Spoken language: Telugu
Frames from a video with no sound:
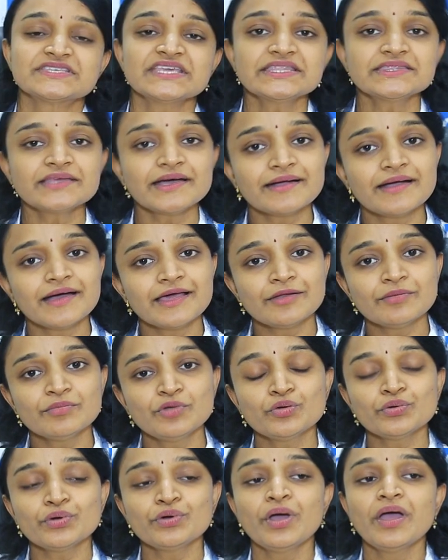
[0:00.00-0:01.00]

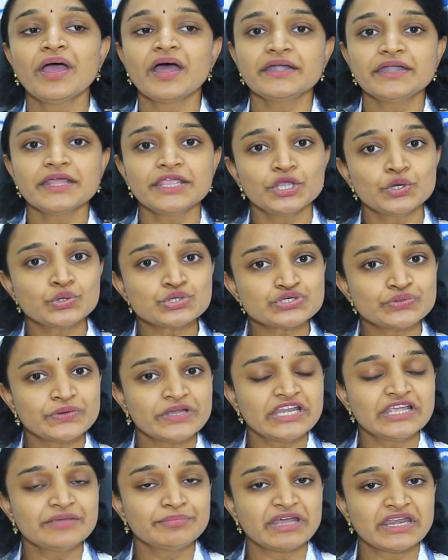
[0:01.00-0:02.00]
శీతాకాలంలో అంటే
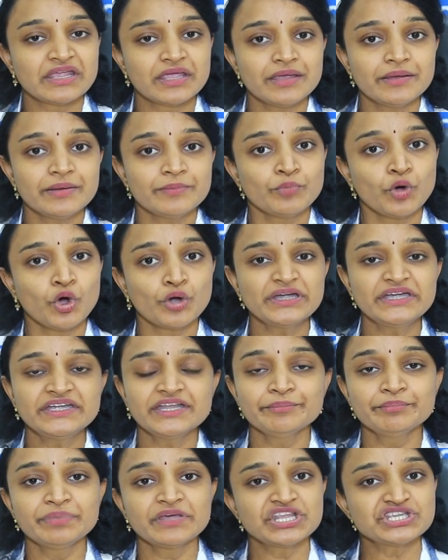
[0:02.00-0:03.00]
యూజువల్లీ మనకి బాడీ
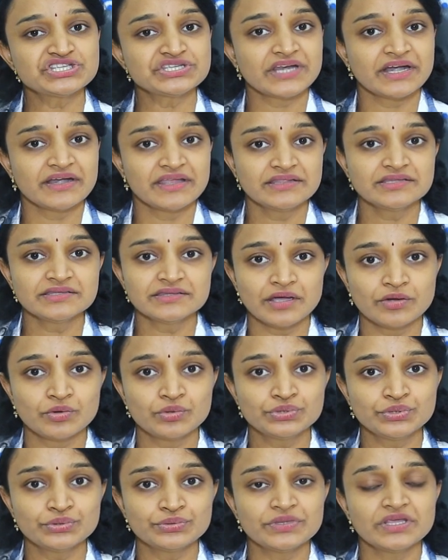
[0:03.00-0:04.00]
టెంపరేచర్ అనేది
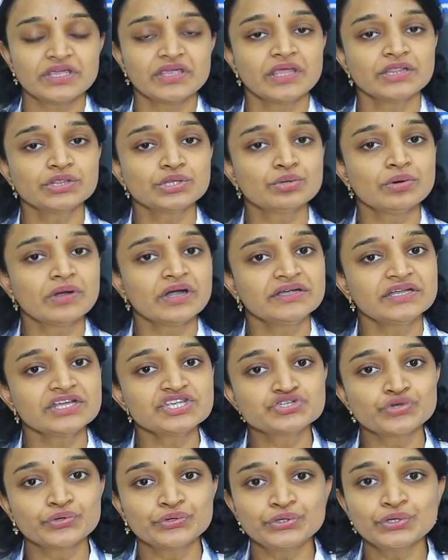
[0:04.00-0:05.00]
తగ్గుతుంది ఎందుకు అంటే
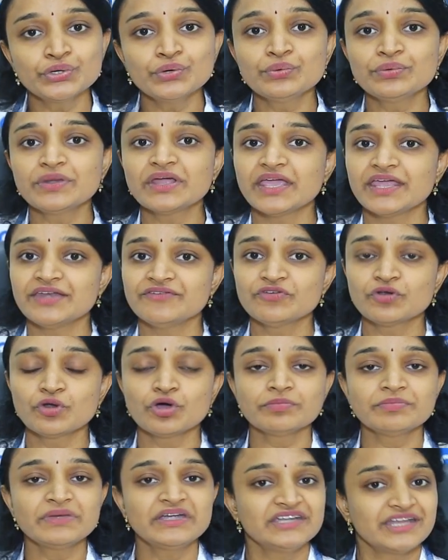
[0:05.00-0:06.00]
చుట్టూ ఉన్న
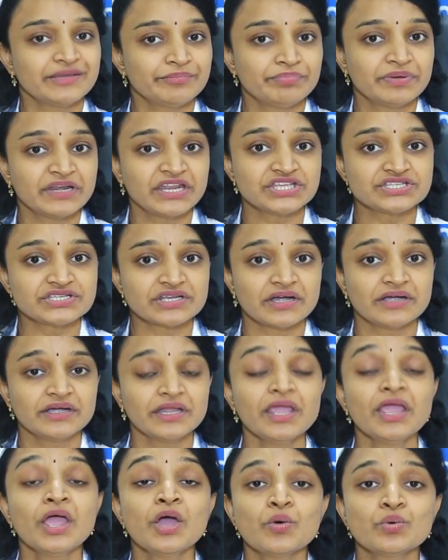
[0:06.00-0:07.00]
ఎన్విరాన్మెంట్ టెంపరేచర్
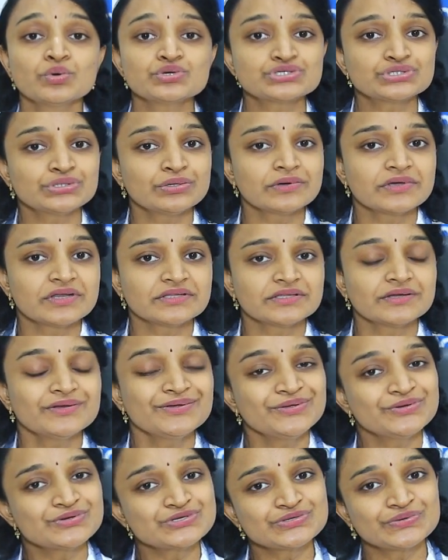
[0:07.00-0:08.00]
అంటే
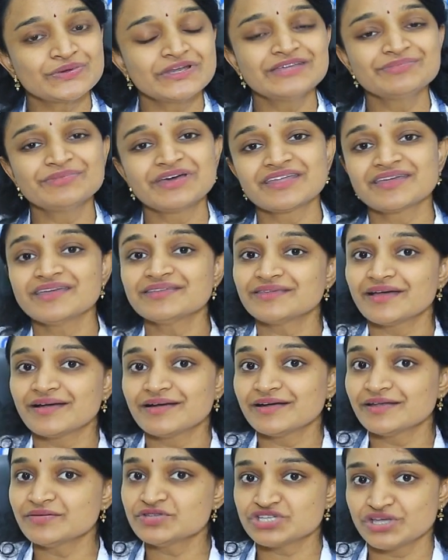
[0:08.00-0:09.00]
ఉష్ణోగ్రతలు యూజువల్లీ మనకి
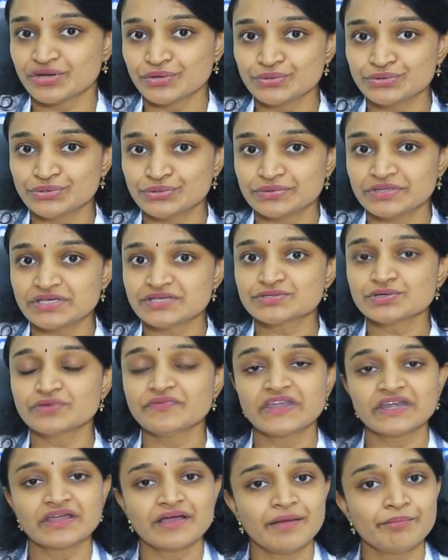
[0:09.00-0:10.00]
తగ్గడం జరుగుతుంది సో
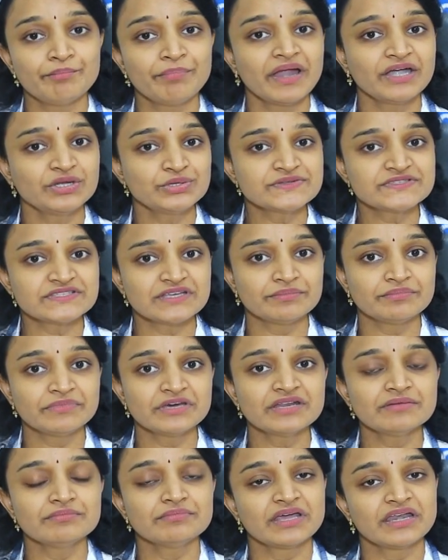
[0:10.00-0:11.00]
వెన్ కంపేర్ టు
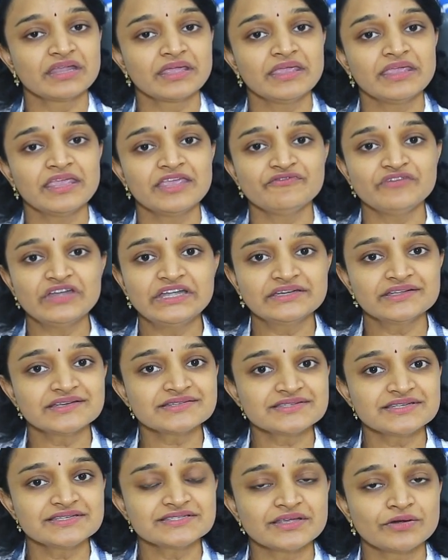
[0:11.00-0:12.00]
సమ్మర్ మనకి ఈ
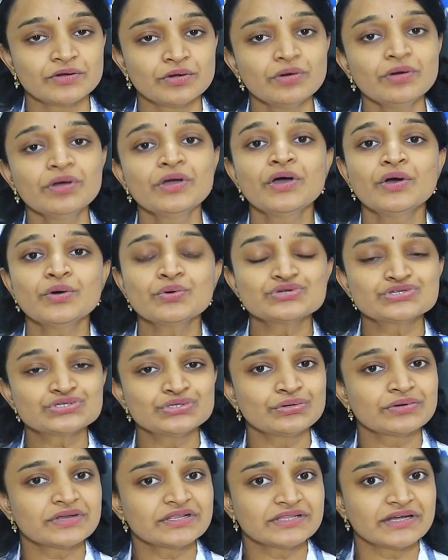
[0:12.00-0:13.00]
వింటర్ సీజన్లో
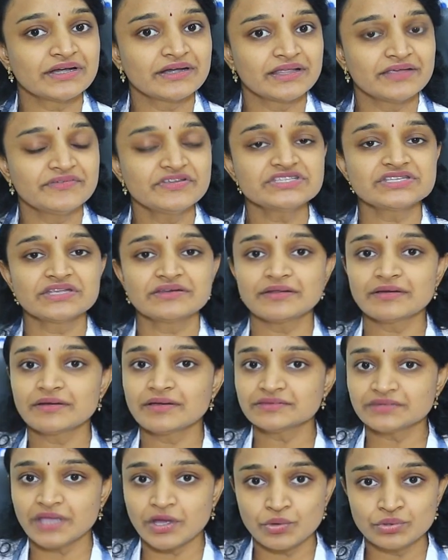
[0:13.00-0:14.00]
ఉష్ణోగ్రతలు అనేవి
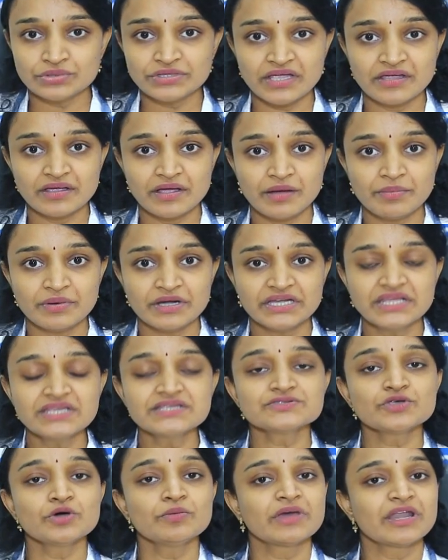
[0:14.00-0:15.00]
జనరల్గా తగ్గుతాయి కాబట్టి
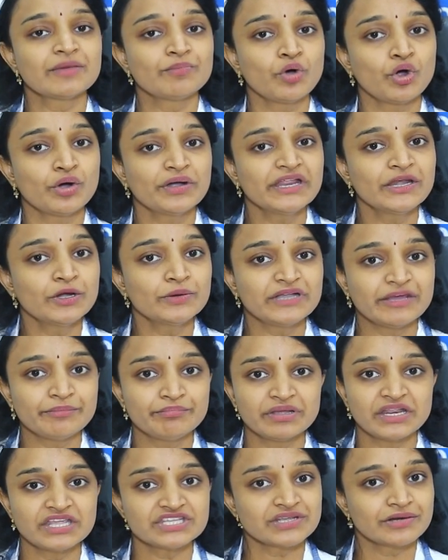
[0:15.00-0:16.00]
సో మన బాడీలో
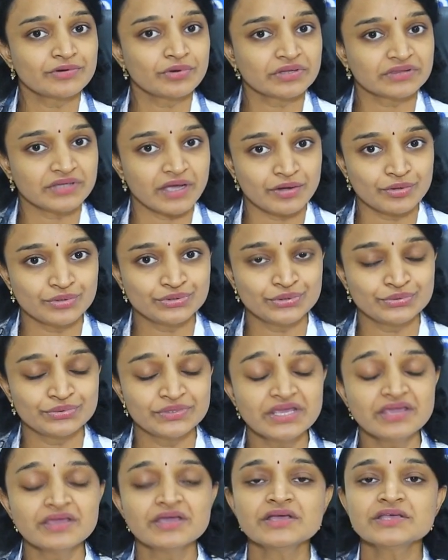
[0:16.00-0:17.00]
టెంపరేచర్ కూడా
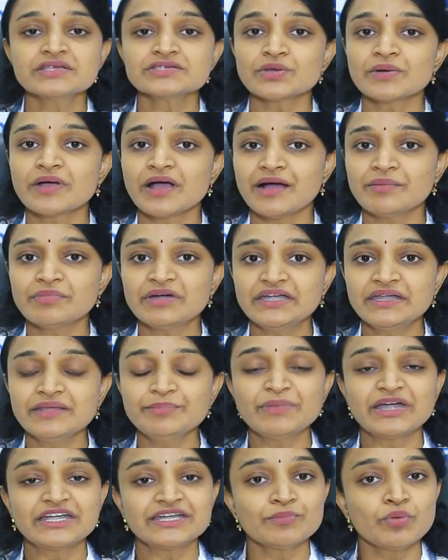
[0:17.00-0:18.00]
తగ్గుతుంది సో కాబట్టి
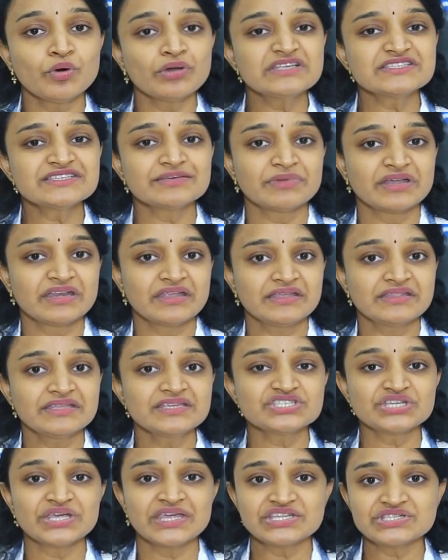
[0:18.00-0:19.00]
మెటబాలిజం
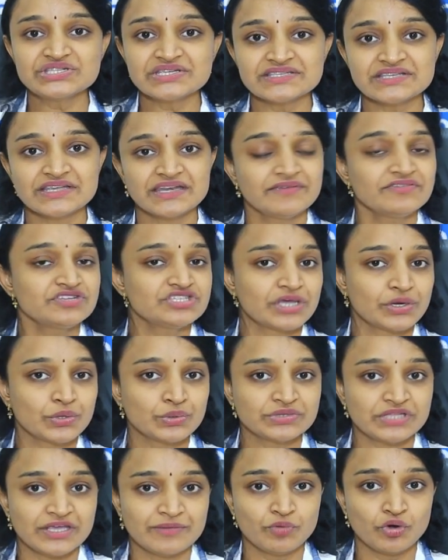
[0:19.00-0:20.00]
అనేది చేంజెస్ అనేవి
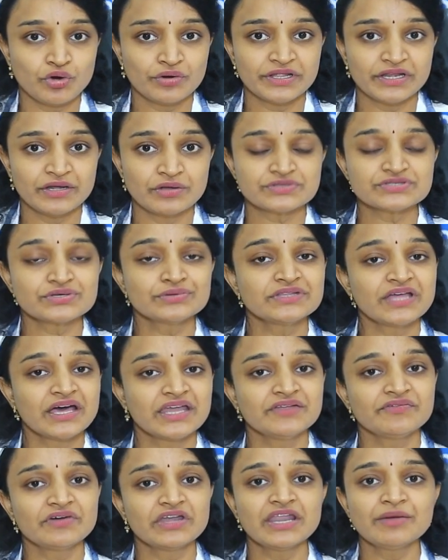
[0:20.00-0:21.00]
జరుగుతాయి బాడీలో సో
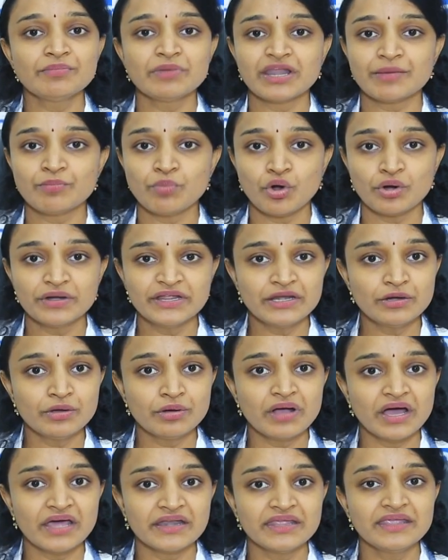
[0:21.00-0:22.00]
దానివల్ల మన
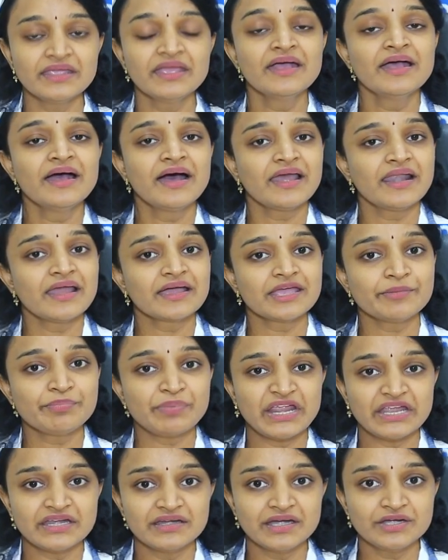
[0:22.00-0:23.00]
బాడీలో కానీ అలాగే
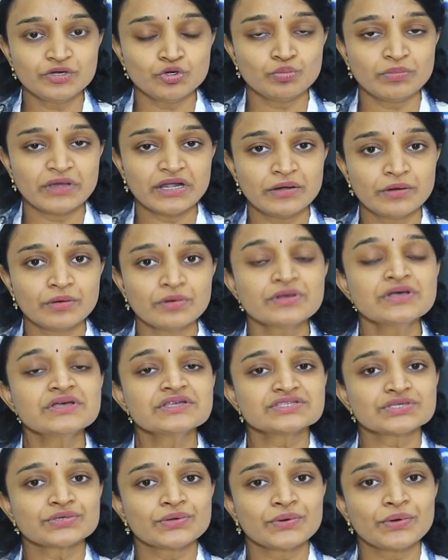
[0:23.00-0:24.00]
ప్రెగ్నెంట్ ఉమెన్లో
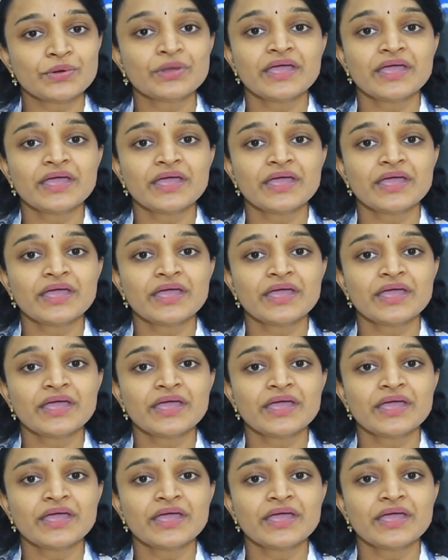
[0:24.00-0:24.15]
సో